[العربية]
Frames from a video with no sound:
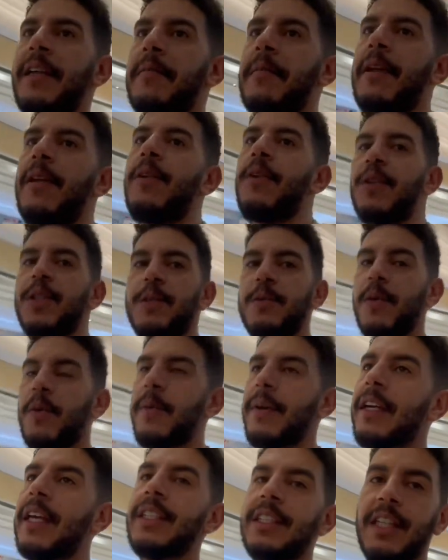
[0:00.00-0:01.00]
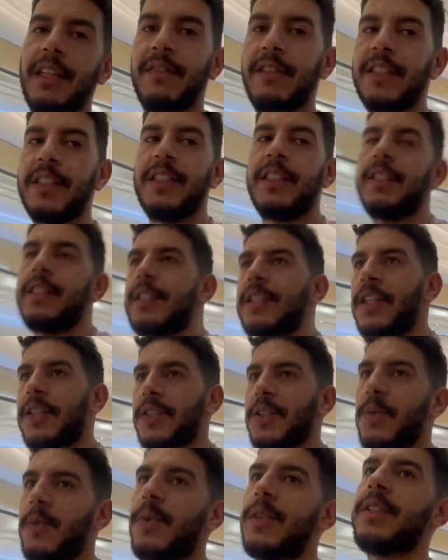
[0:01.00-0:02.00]
مالوغوزمون ما كانش كيفاش ندير
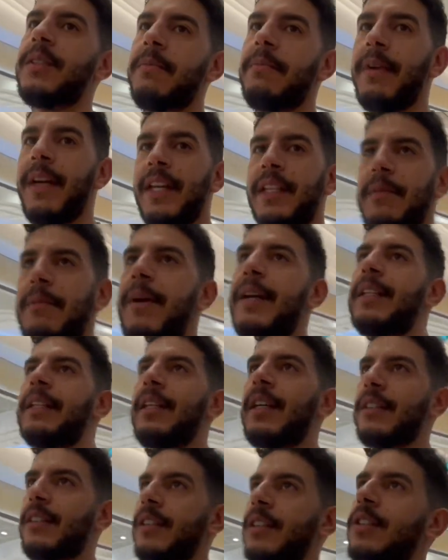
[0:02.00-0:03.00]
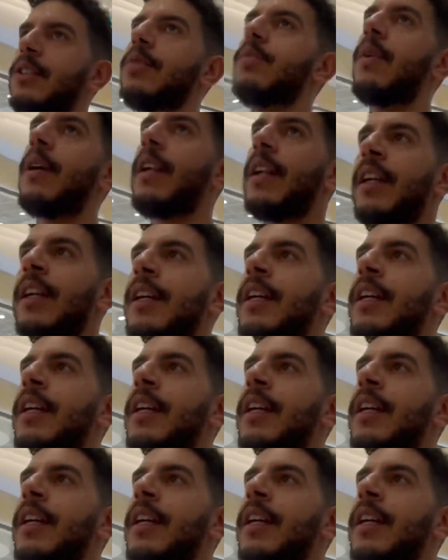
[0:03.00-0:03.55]
الطنصور تما حيت ما عندها غير التصوير